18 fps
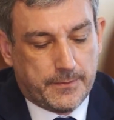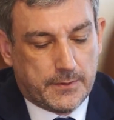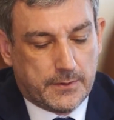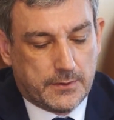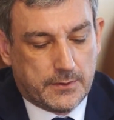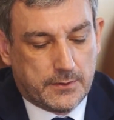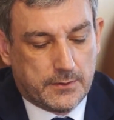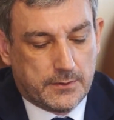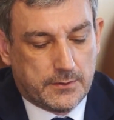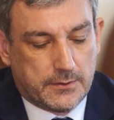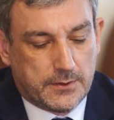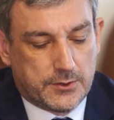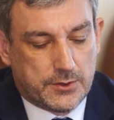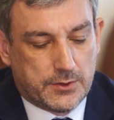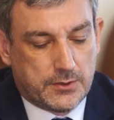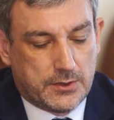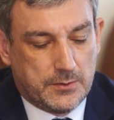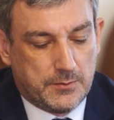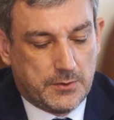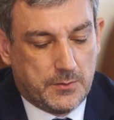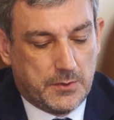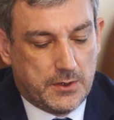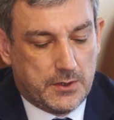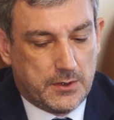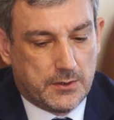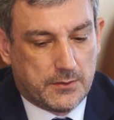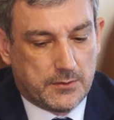Э, значит, тем не
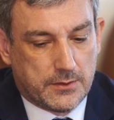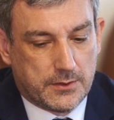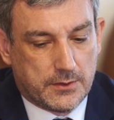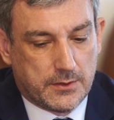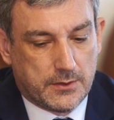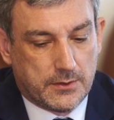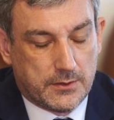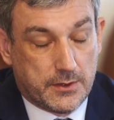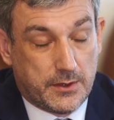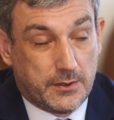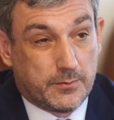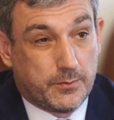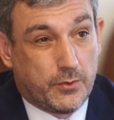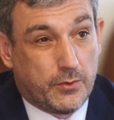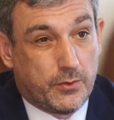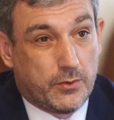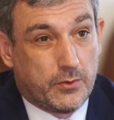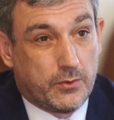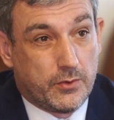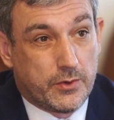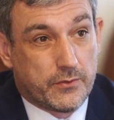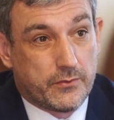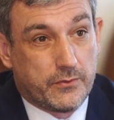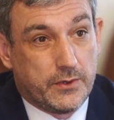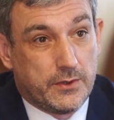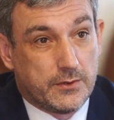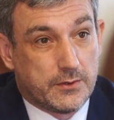менее, э, по
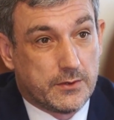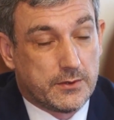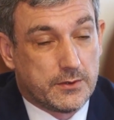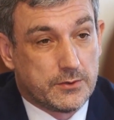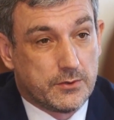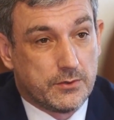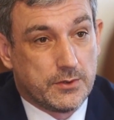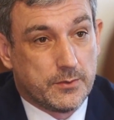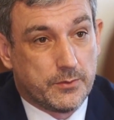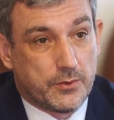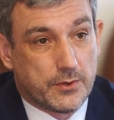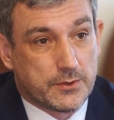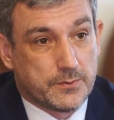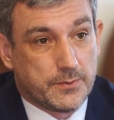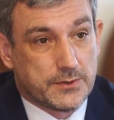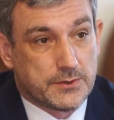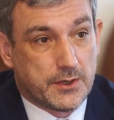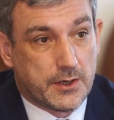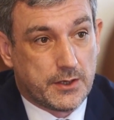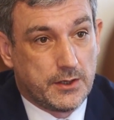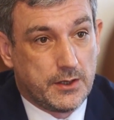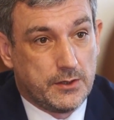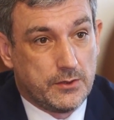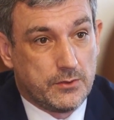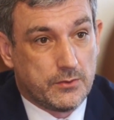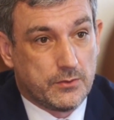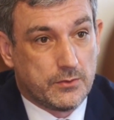ОРВИ сегодня по
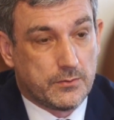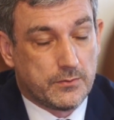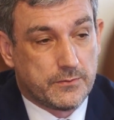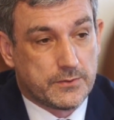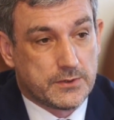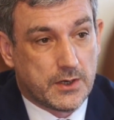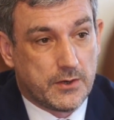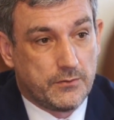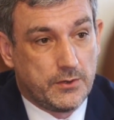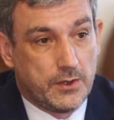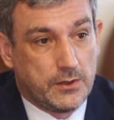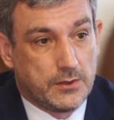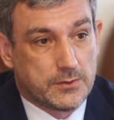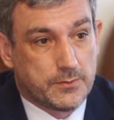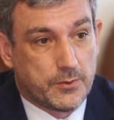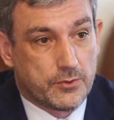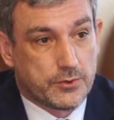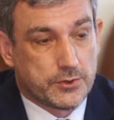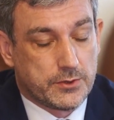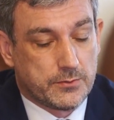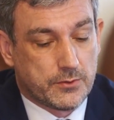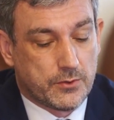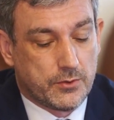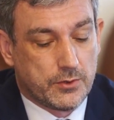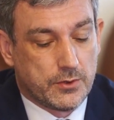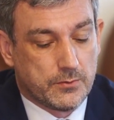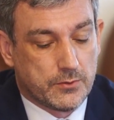распространению в сравнении с
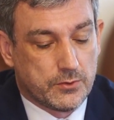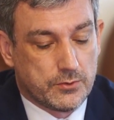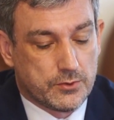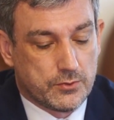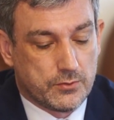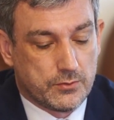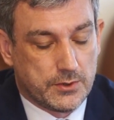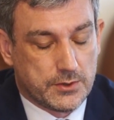прошлым годом тоже у